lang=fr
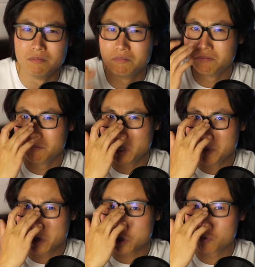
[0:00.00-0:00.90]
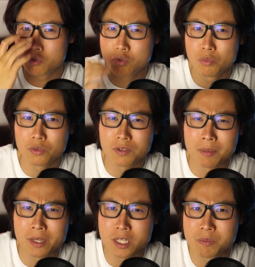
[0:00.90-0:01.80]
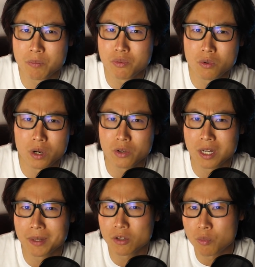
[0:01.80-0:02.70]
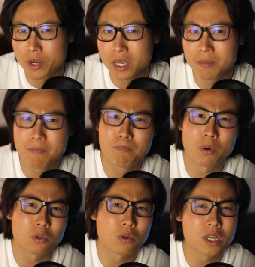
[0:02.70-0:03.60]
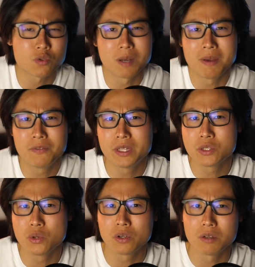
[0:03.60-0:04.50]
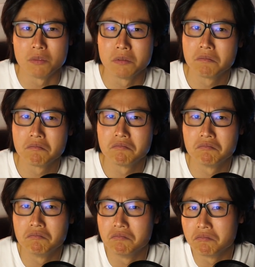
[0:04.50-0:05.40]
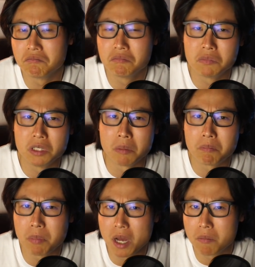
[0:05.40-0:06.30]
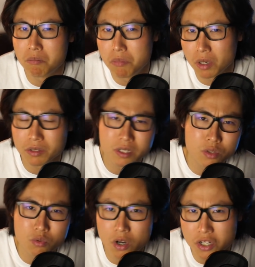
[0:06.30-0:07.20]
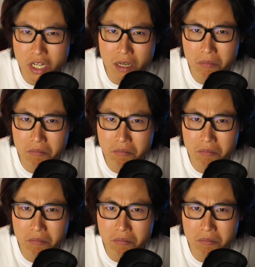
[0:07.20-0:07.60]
Hmm, les meilleures joueuses du monde frappent 15 mètres plus loin que l'amateur moyen, mais pourtant elles ont la même vitesse de club. Il hmm, a pas un birdie sous roche là